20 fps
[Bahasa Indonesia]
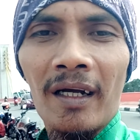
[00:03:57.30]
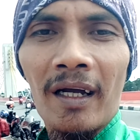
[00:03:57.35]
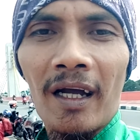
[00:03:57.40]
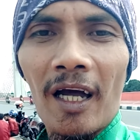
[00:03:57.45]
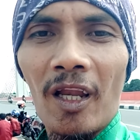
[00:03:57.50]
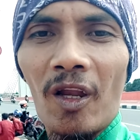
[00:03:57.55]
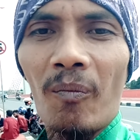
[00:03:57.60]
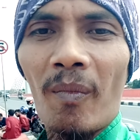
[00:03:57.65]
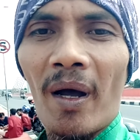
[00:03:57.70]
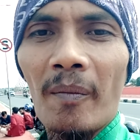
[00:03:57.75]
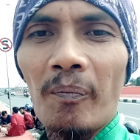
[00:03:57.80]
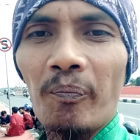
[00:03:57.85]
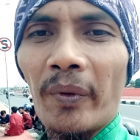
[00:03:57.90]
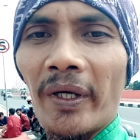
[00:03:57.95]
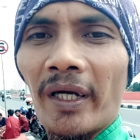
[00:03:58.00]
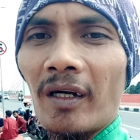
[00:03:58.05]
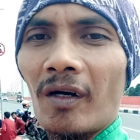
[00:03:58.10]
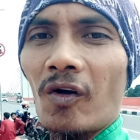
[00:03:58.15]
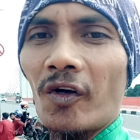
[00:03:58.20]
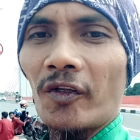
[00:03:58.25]
Kalau
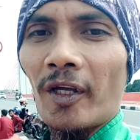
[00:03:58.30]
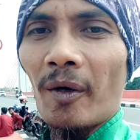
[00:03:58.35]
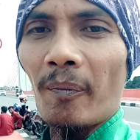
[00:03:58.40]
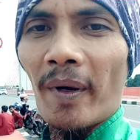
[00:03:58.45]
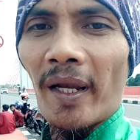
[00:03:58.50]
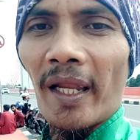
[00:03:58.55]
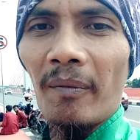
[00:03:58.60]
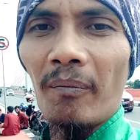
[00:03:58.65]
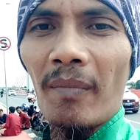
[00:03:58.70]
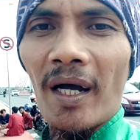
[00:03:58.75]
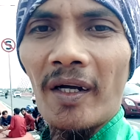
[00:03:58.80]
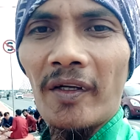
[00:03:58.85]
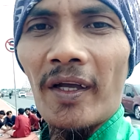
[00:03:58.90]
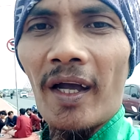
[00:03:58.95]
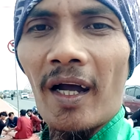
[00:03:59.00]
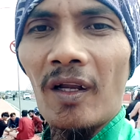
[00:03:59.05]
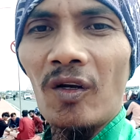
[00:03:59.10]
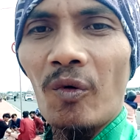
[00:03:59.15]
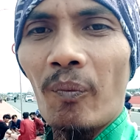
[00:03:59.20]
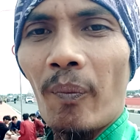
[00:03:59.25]
mampir ke kota Palembang
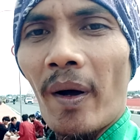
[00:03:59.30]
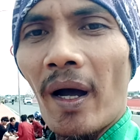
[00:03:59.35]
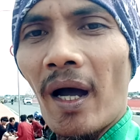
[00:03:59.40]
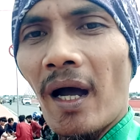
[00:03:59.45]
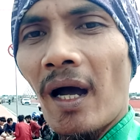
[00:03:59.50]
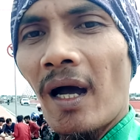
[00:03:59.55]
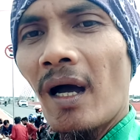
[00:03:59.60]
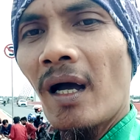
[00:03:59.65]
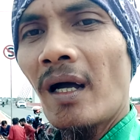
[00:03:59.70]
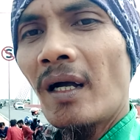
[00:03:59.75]
jangan lupa